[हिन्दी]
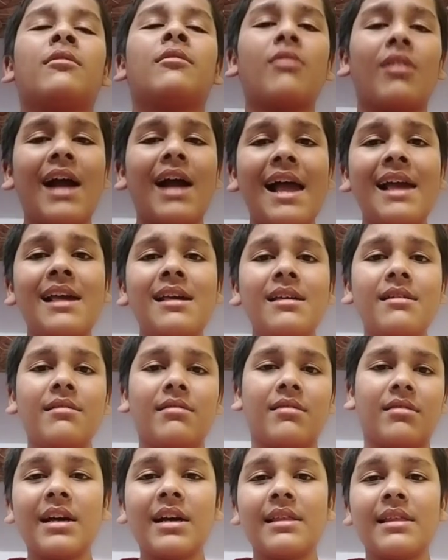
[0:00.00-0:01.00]
सो
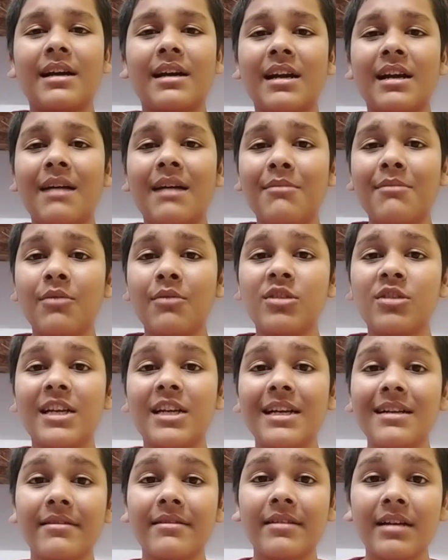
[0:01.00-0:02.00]
गाइज अगर आपने
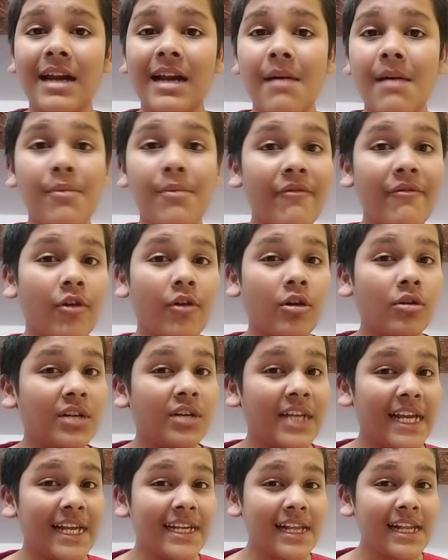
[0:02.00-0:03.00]
मुझे इंस्टाग्राम पे फॉलो
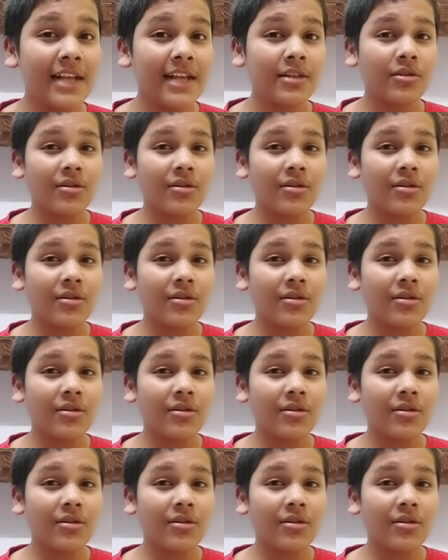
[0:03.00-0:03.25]
नहीं किया